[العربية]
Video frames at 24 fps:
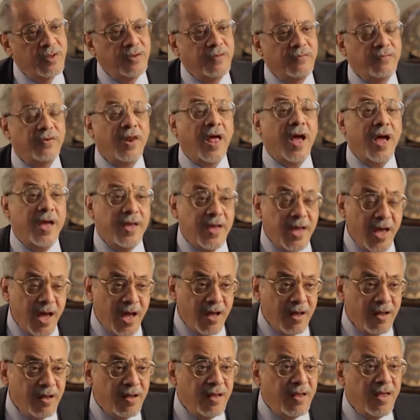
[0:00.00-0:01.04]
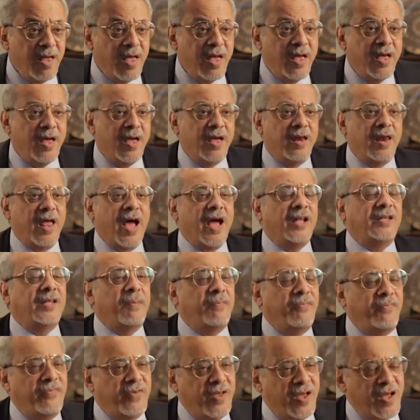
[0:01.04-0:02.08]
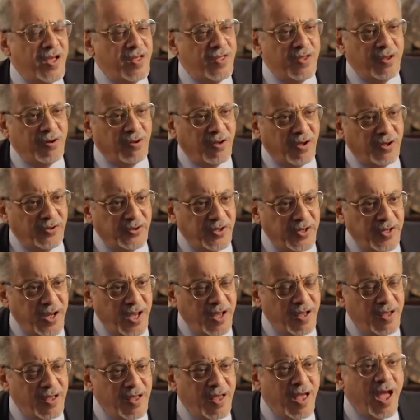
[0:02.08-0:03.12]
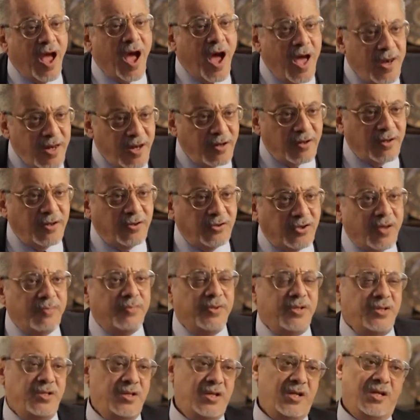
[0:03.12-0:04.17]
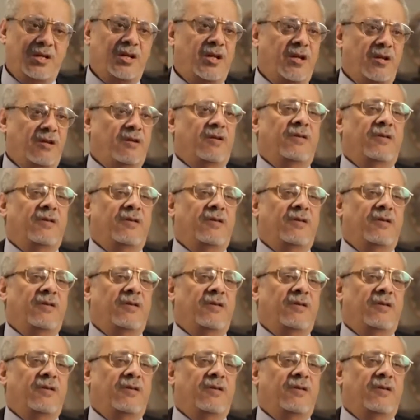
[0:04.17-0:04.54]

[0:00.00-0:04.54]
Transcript: في الحقيقة العتب في هذه القضية على الخطاب الديني